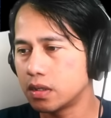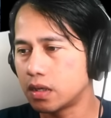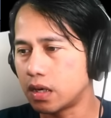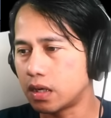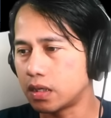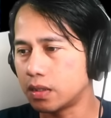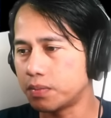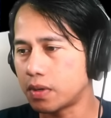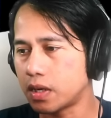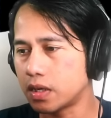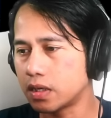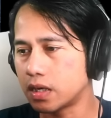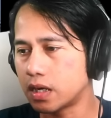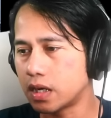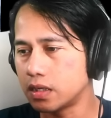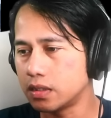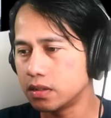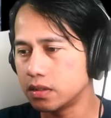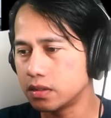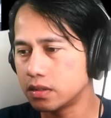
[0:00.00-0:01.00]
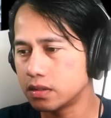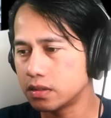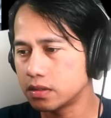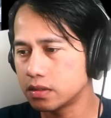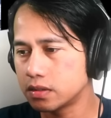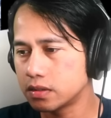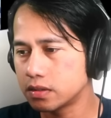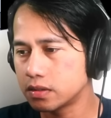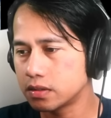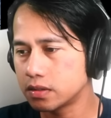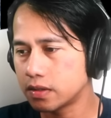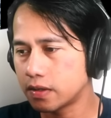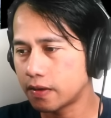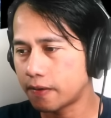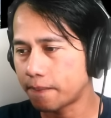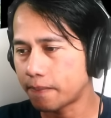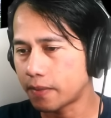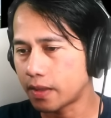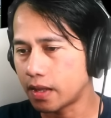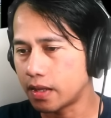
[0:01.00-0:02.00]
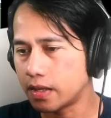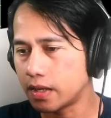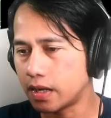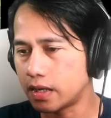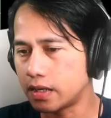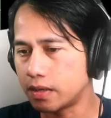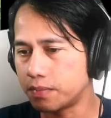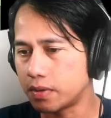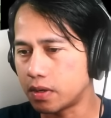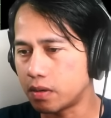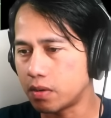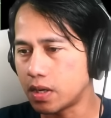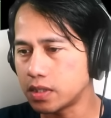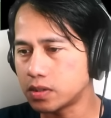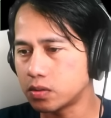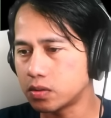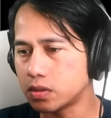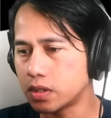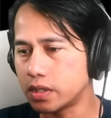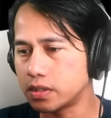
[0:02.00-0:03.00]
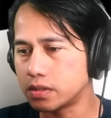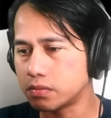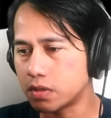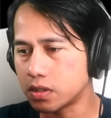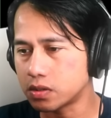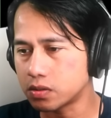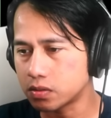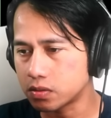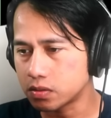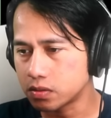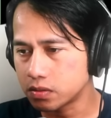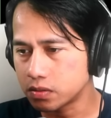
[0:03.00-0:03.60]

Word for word: Ada pelanggaran? Ya, ada pel masuk guys, masuk.